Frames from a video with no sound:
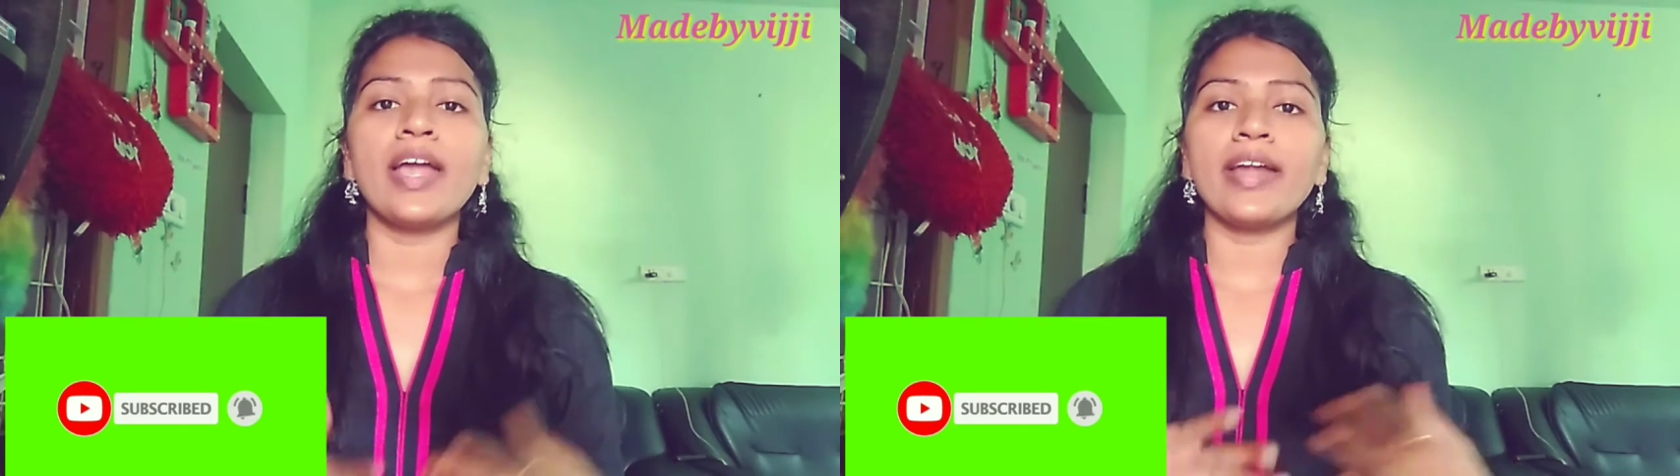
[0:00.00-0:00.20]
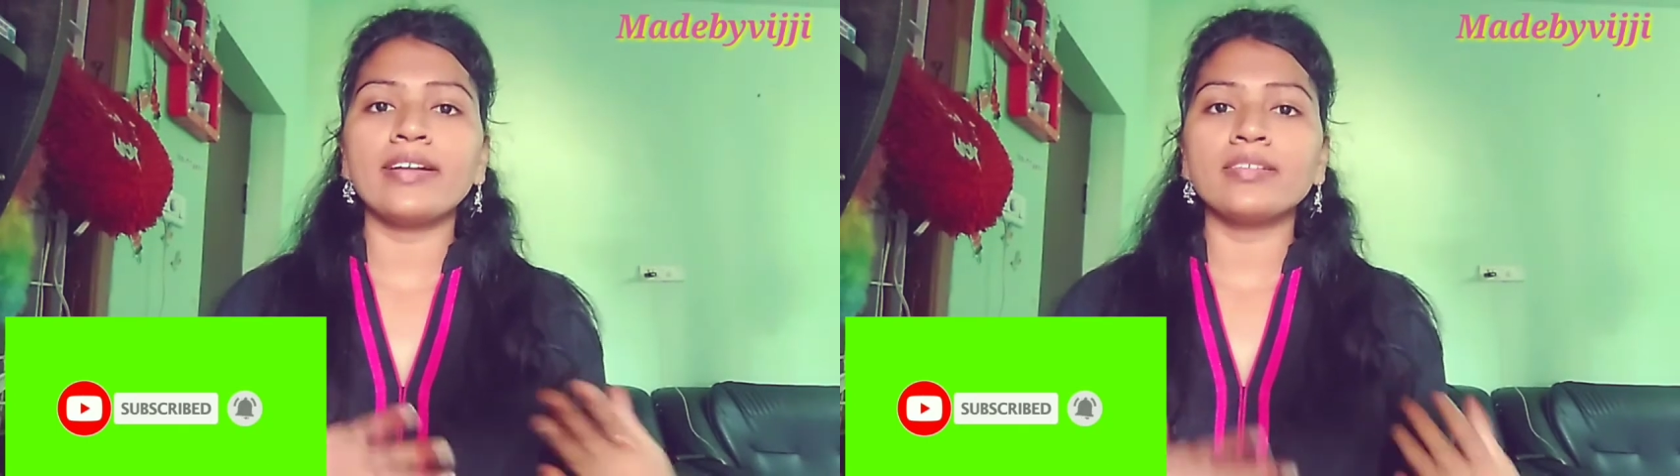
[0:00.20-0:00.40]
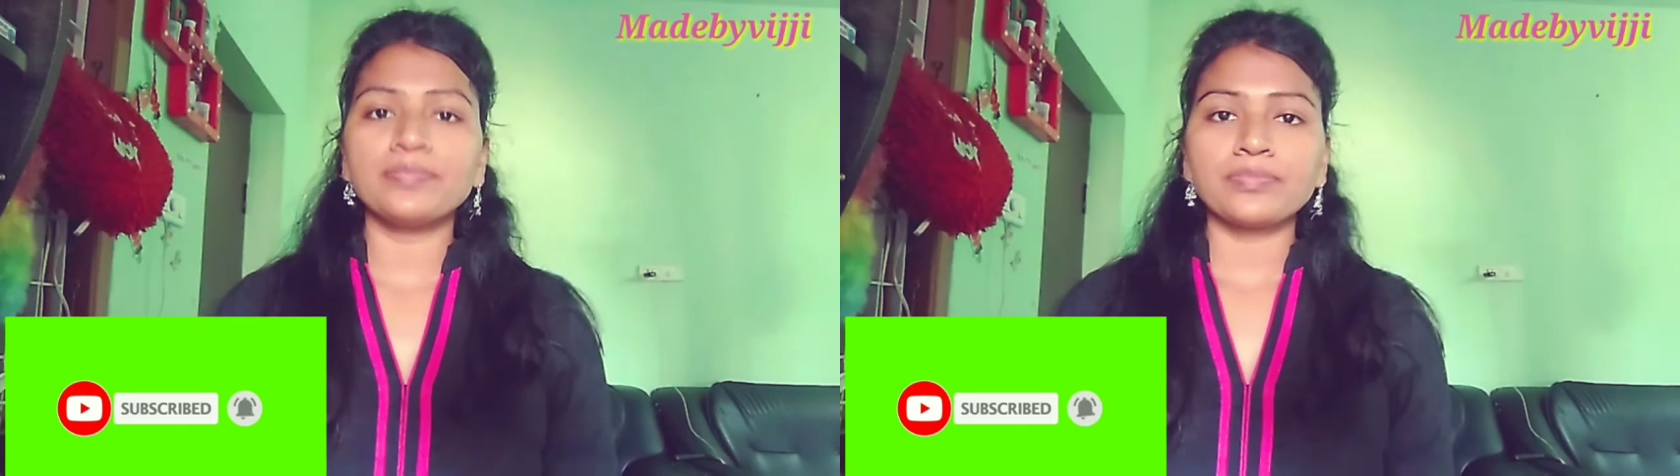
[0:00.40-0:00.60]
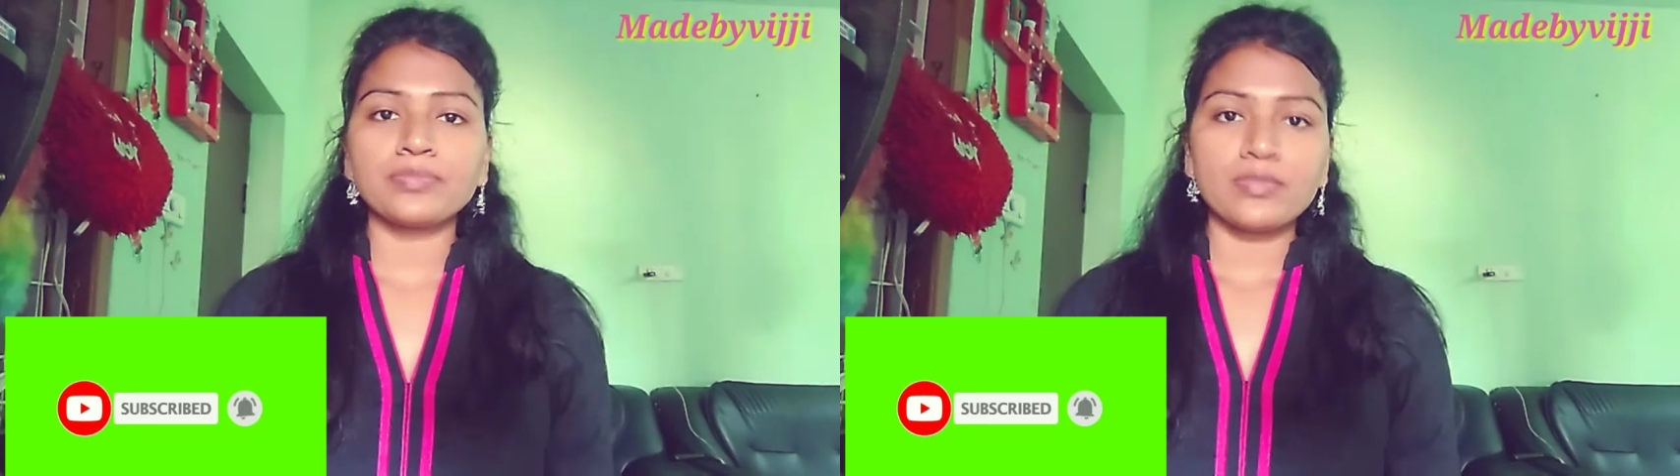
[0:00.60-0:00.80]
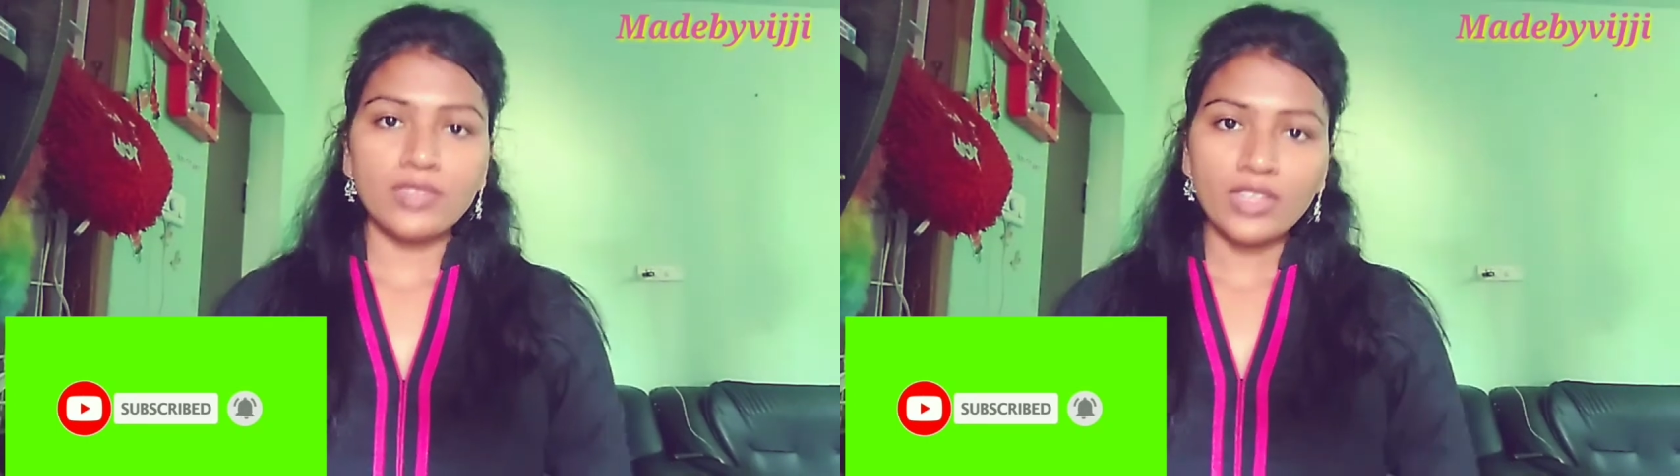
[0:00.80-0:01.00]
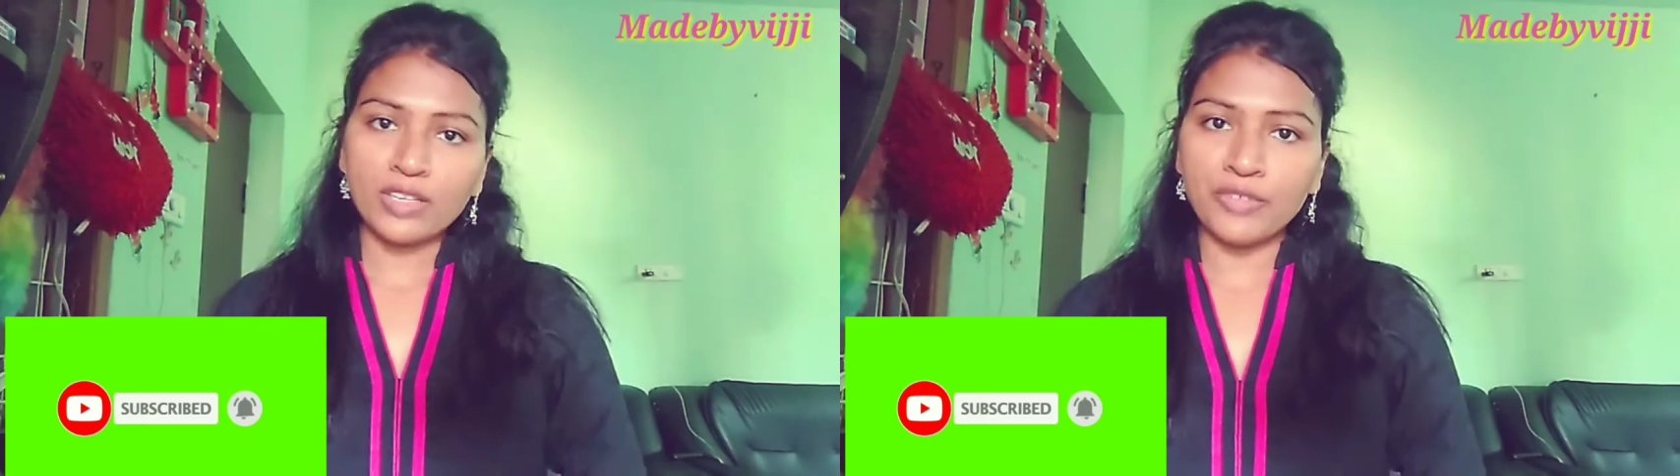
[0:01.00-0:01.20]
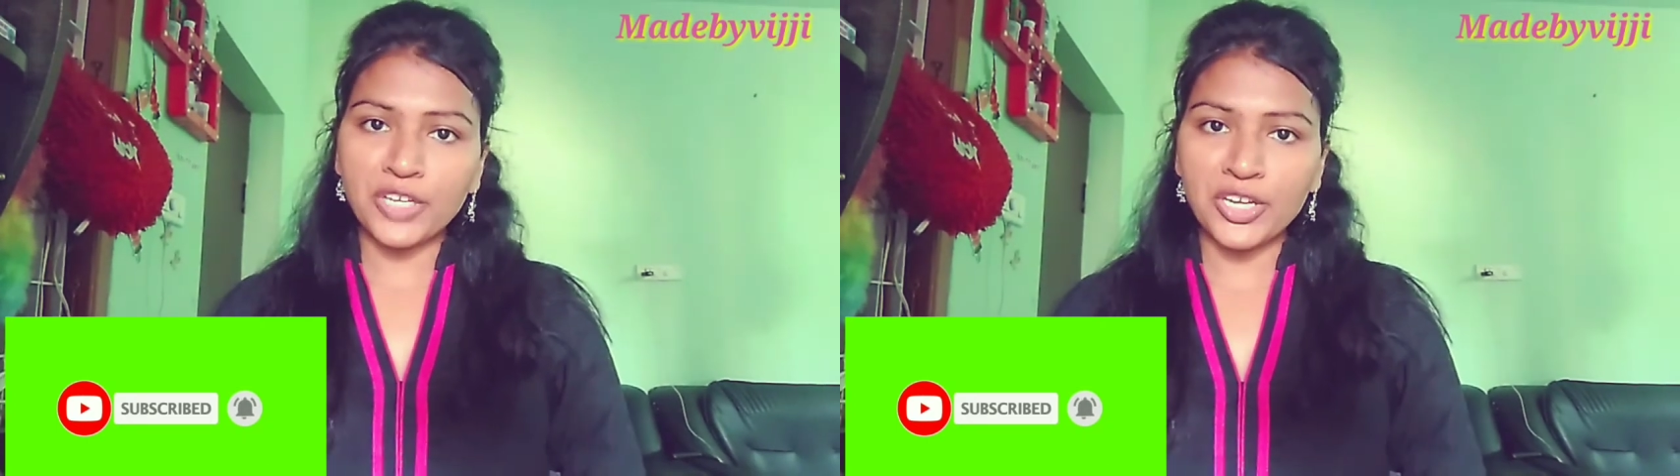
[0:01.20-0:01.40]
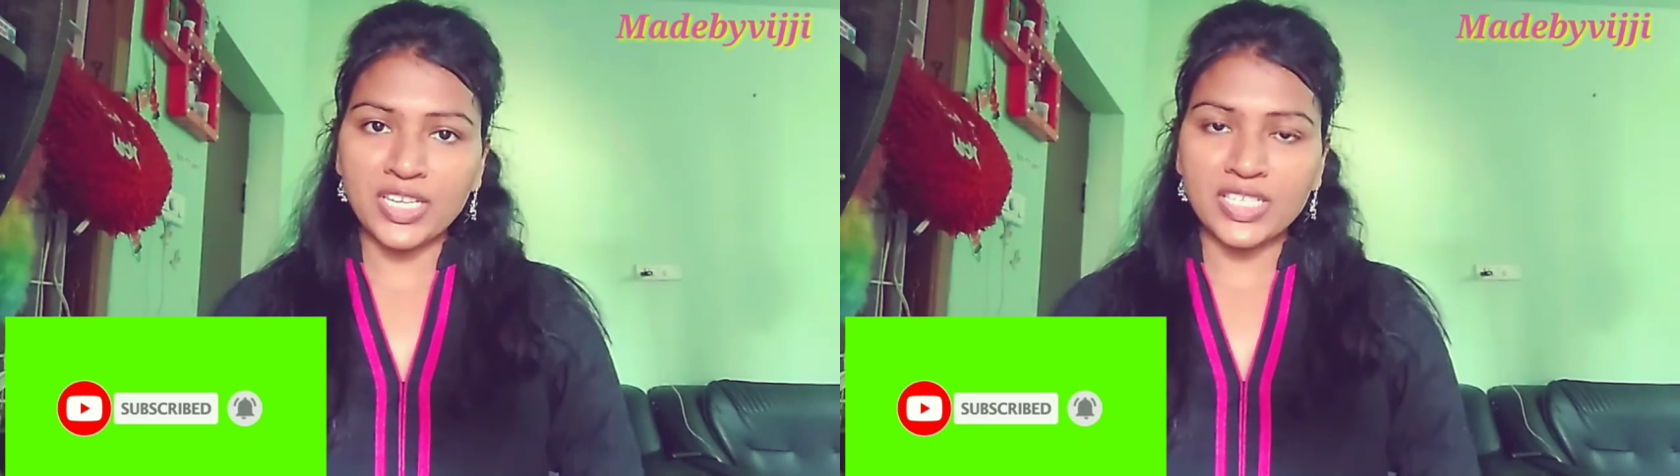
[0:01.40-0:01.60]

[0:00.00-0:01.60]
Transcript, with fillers: అండ్ వీడియో